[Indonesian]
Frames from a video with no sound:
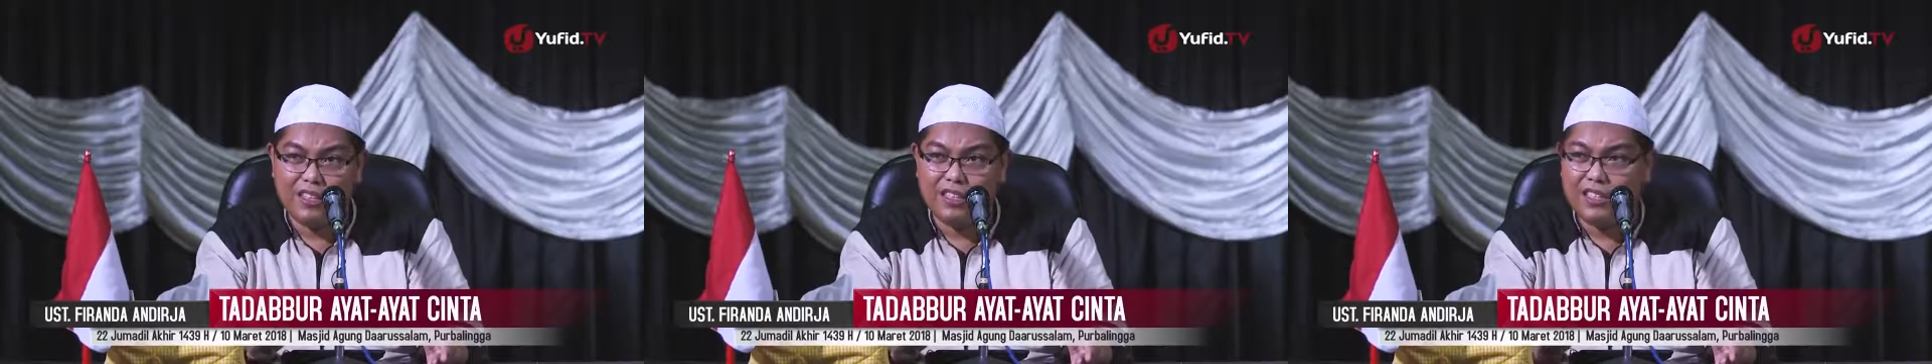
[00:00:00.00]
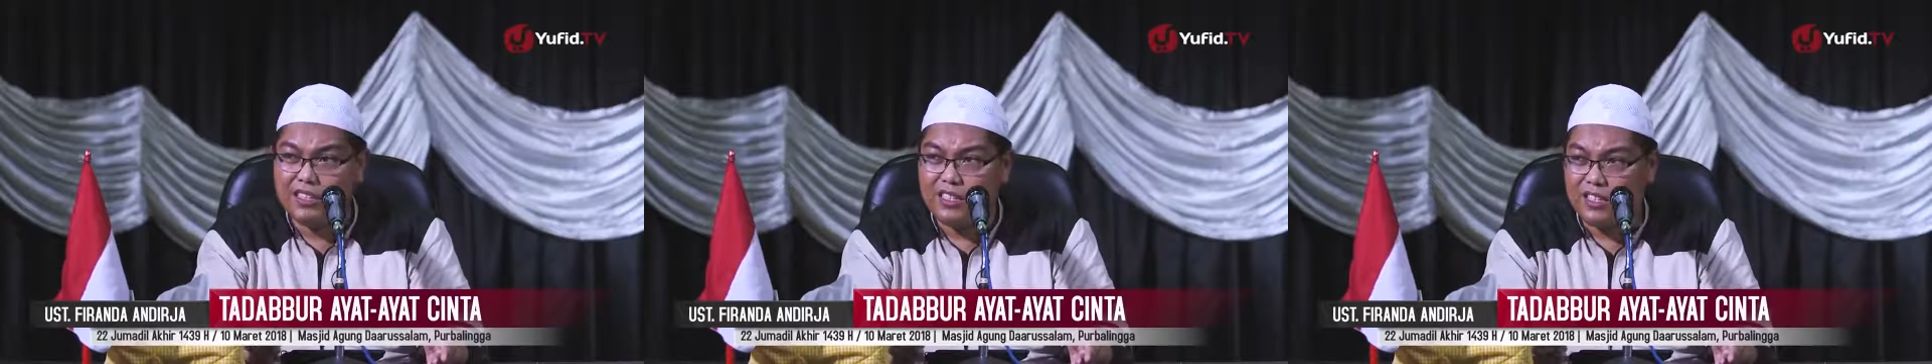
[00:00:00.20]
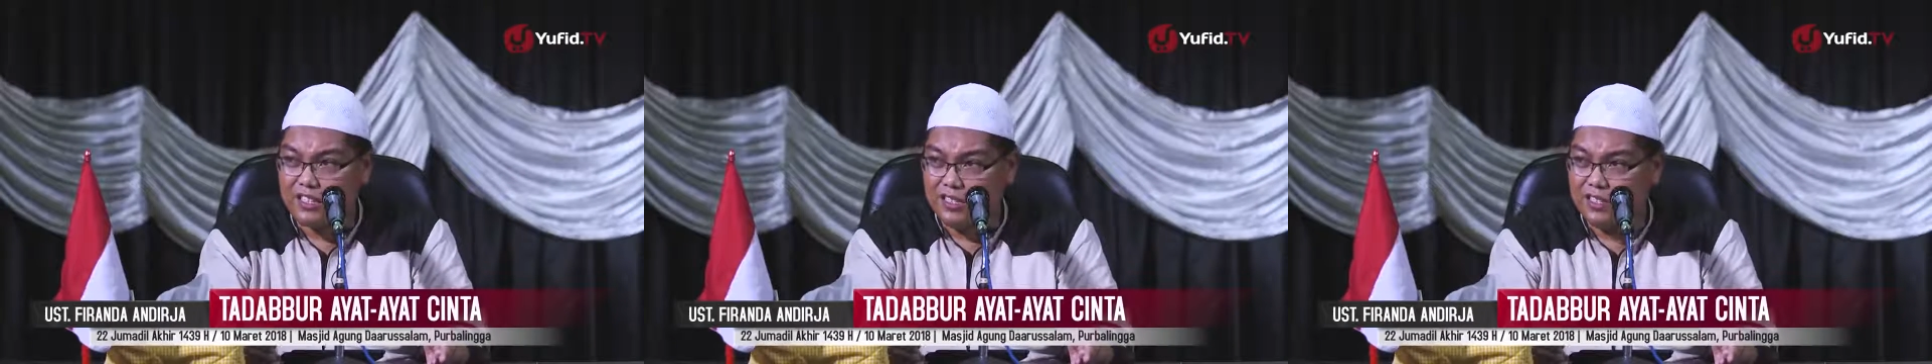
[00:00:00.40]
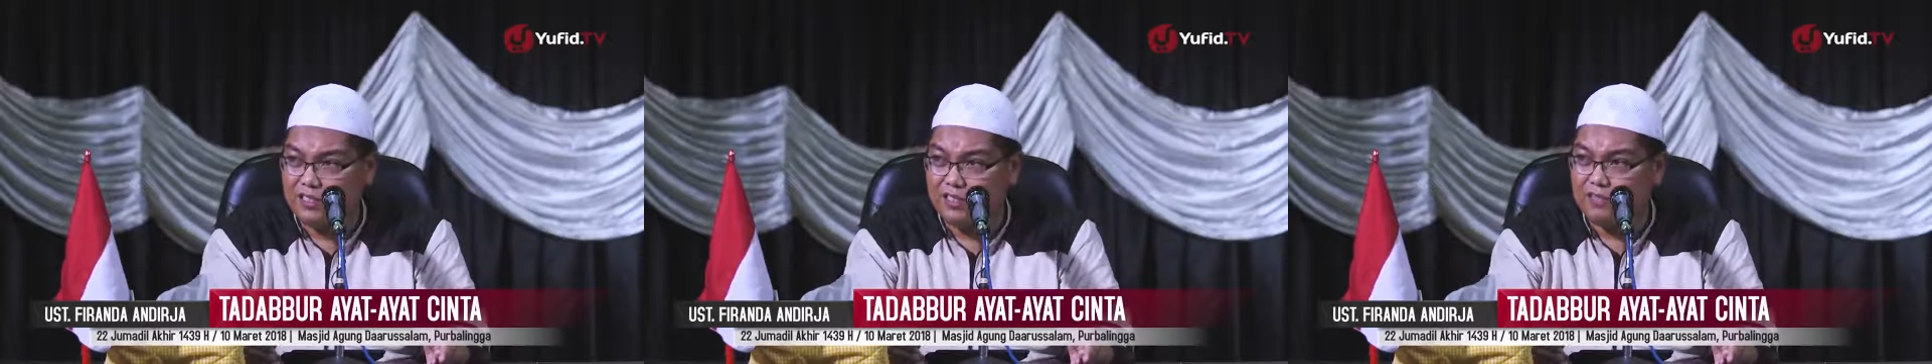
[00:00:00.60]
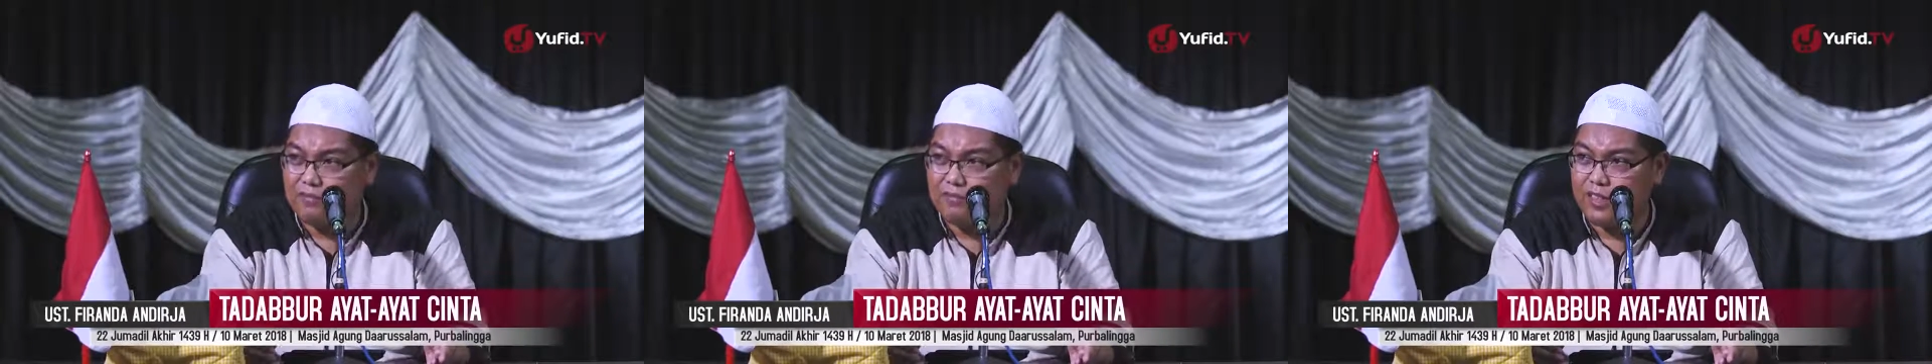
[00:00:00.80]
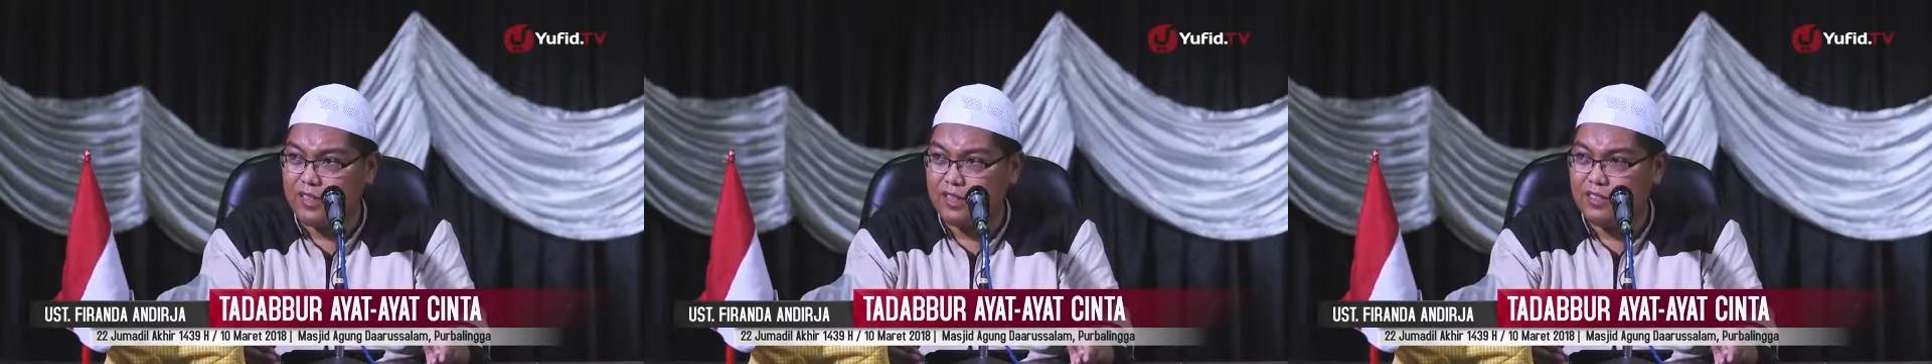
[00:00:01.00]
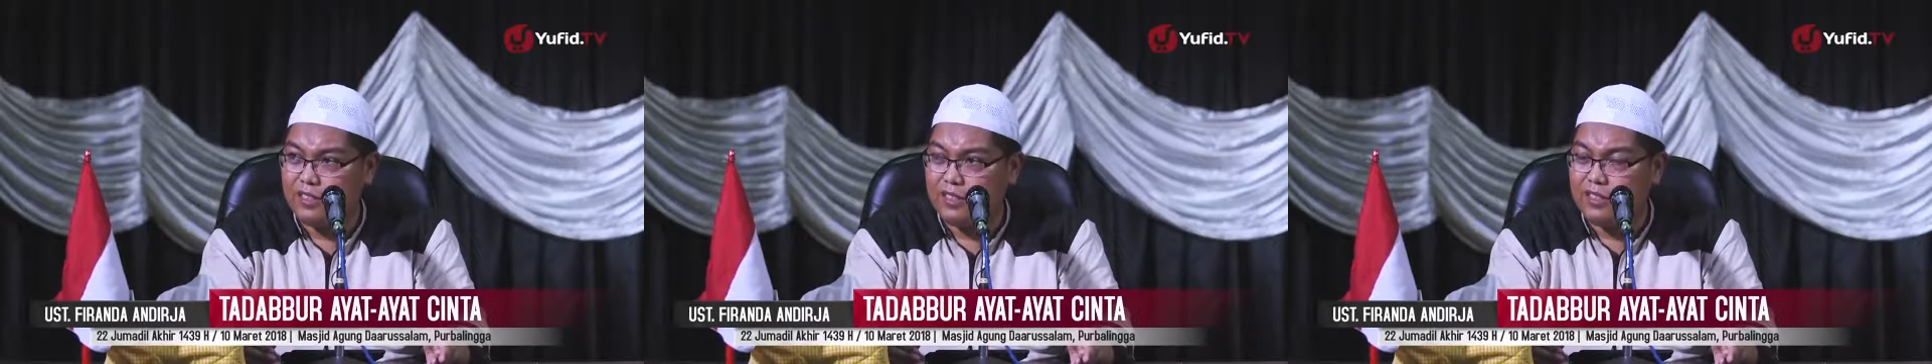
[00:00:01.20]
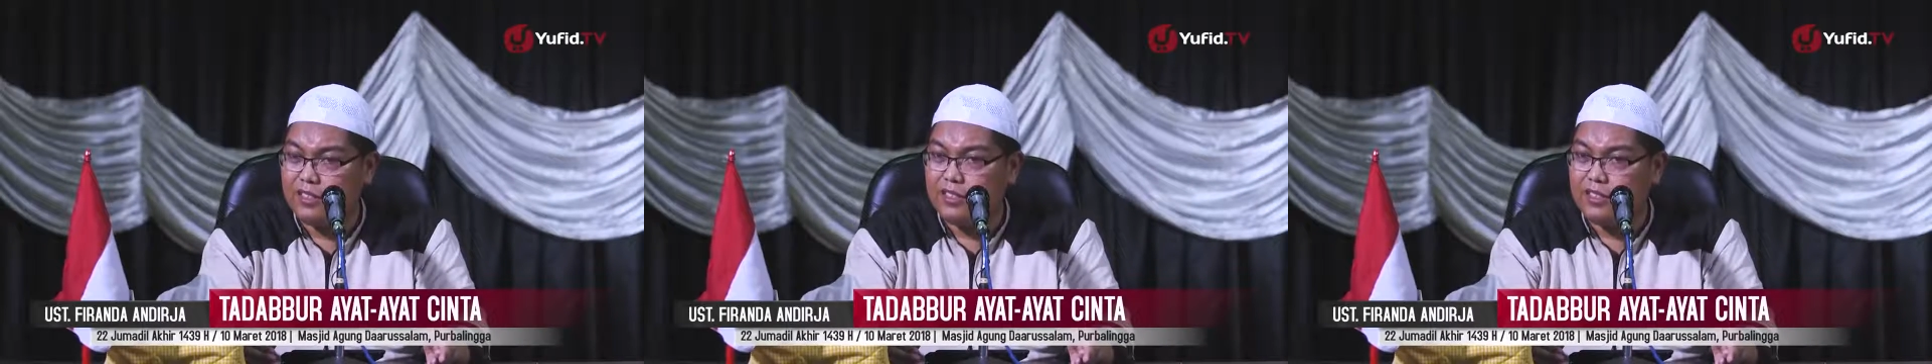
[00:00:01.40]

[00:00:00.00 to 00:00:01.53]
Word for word: tinggi-tinggi. Ya.